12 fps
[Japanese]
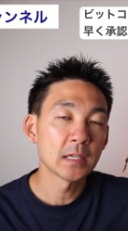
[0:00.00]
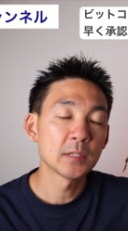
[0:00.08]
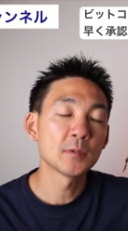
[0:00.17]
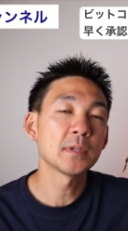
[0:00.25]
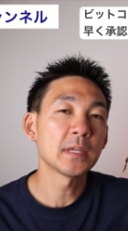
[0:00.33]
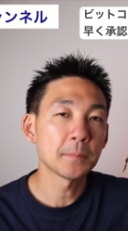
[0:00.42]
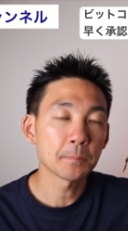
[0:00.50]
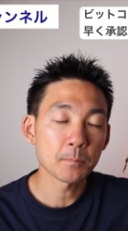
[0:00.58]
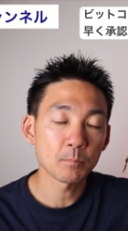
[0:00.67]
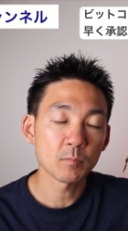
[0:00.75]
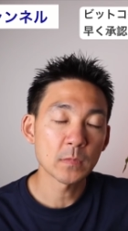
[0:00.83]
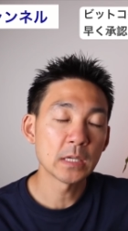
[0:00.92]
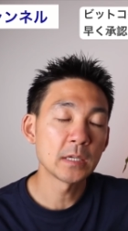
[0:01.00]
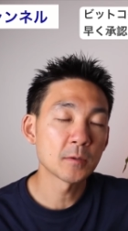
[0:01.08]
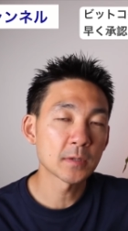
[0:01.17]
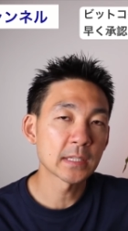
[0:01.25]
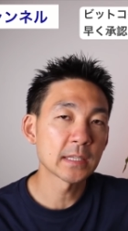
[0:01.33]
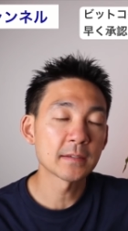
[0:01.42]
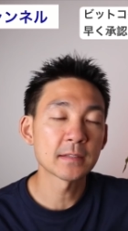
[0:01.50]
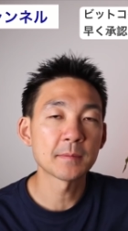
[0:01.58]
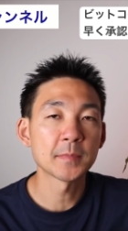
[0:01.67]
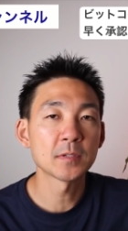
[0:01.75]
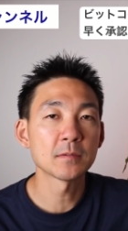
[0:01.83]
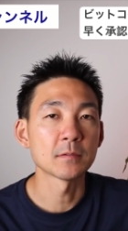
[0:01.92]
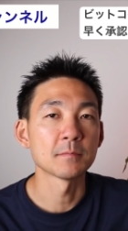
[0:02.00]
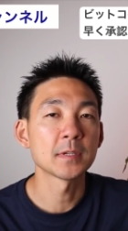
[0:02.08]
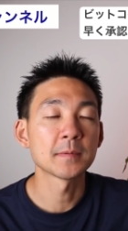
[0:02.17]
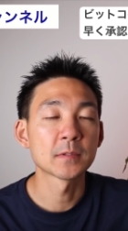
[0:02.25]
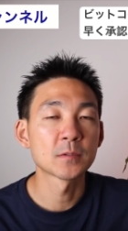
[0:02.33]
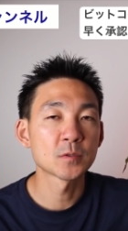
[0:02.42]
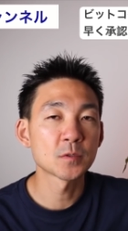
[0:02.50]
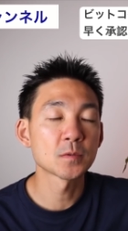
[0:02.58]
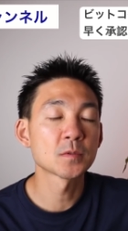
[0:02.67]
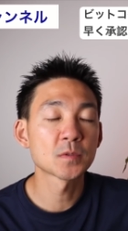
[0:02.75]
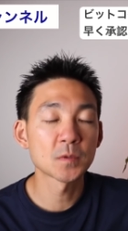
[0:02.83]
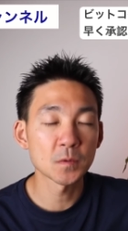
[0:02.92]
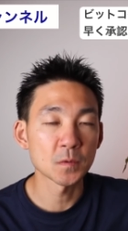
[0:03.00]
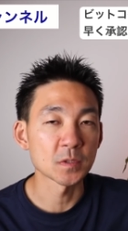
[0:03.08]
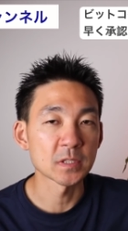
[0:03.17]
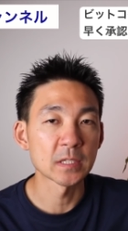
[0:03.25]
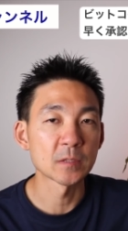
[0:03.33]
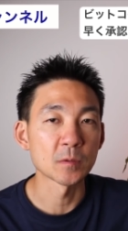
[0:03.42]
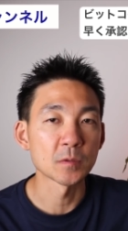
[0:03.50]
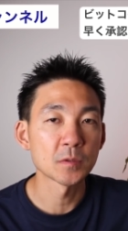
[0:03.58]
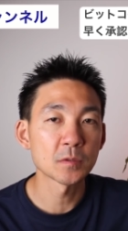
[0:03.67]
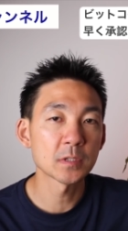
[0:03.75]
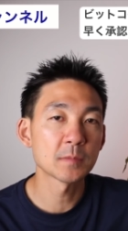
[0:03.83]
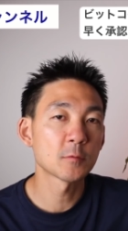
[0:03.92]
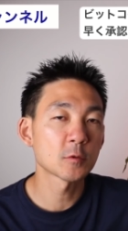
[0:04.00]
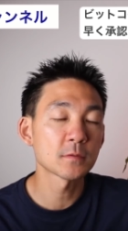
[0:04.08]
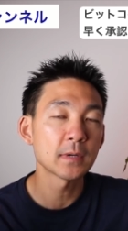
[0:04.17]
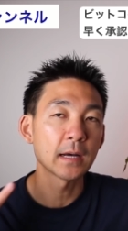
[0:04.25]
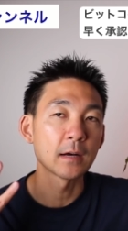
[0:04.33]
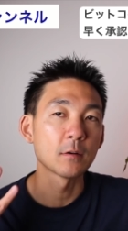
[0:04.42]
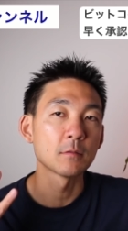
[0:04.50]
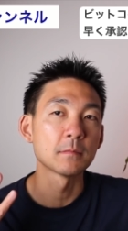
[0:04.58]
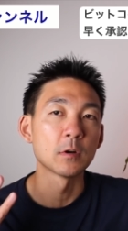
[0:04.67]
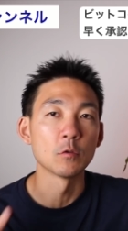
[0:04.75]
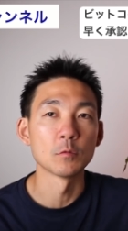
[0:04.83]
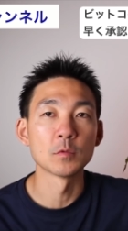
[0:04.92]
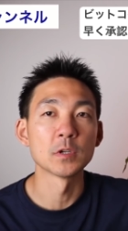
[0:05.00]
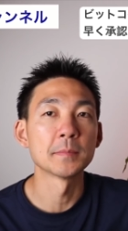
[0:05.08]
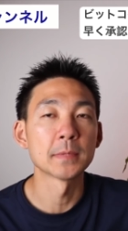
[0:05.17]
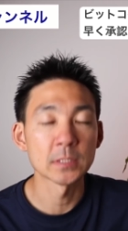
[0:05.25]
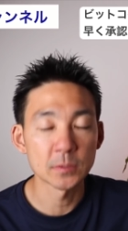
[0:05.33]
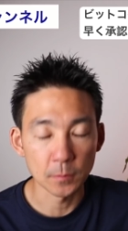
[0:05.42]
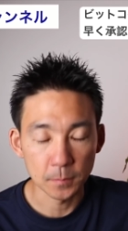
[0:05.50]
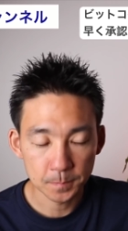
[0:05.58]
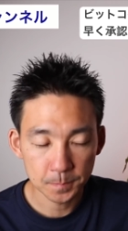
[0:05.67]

より広げていくための、今土壌を作ろうとしているというように僕は思えますと。